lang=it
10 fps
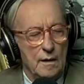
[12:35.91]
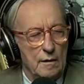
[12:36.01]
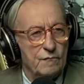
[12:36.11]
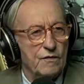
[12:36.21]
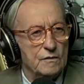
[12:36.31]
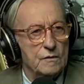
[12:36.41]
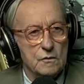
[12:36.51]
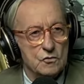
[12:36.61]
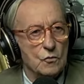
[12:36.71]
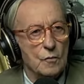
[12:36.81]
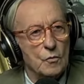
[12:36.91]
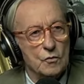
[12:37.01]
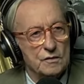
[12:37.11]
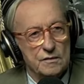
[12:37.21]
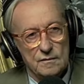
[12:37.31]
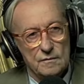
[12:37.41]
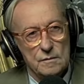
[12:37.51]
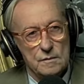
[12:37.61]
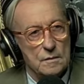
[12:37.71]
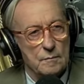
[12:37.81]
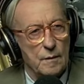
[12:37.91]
infatti ne sono morti tantissimi.